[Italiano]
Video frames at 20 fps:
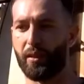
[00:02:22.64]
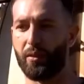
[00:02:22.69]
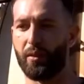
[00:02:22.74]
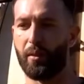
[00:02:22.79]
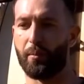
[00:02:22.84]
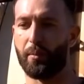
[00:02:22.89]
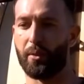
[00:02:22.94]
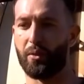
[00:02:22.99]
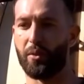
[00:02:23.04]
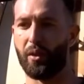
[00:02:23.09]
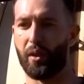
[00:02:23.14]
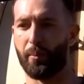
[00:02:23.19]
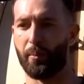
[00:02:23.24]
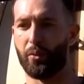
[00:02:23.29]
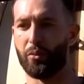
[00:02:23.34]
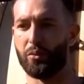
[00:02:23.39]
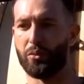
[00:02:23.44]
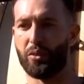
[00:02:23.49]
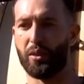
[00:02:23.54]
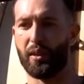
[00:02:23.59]
anche una minore
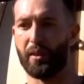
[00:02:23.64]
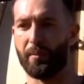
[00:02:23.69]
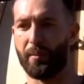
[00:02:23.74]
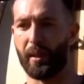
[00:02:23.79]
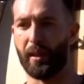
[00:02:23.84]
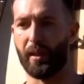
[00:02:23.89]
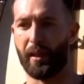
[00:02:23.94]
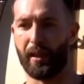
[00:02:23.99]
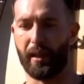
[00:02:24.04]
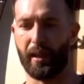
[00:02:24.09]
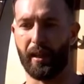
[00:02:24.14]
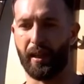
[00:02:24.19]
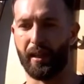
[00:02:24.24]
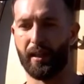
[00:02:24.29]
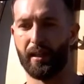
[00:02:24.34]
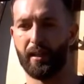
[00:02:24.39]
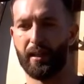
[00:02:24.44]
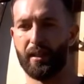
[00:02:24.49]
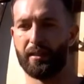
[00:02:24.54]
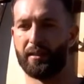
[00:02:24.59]
produzione di miele che
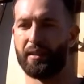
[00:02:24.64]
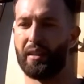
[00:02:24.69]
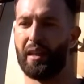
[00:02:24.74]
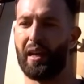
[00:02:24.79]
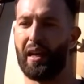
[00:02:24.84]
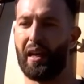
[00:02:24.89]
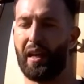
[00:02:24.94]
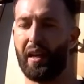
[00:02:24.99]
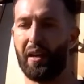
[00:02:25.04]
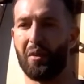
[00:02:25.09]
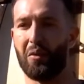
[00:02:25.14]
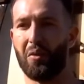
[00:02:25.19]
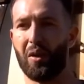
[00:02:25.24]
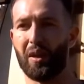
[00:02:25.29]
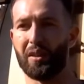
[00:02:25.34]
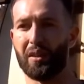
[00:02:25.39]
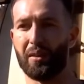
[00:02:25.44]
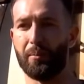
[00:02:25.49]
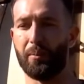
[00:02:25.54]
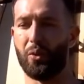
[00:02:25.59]
da
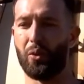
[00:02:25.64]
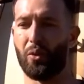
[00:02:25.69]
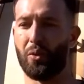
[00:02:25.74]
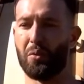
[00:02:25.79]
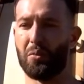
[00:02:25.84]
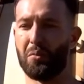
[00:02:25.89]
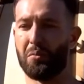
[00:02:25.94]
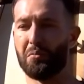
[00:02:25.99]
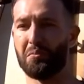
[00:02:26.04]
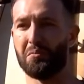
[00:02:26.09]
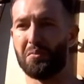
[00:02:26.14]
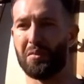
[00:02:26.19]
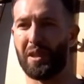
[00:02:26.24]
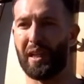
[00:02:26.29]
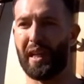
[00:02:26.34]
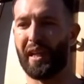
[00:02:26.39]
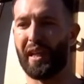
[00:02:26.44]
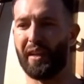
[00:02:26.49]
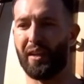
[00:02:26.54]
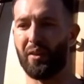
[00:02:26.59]
quasi più
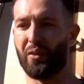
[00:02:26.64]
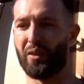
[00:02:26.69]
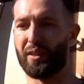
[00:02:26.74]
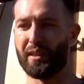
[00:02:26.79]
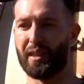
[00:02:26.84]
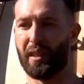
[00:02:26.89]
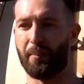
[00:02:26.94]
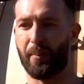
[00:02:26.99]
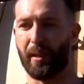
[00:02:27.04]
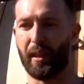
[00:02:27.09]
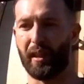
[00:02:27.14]
tre anni a questa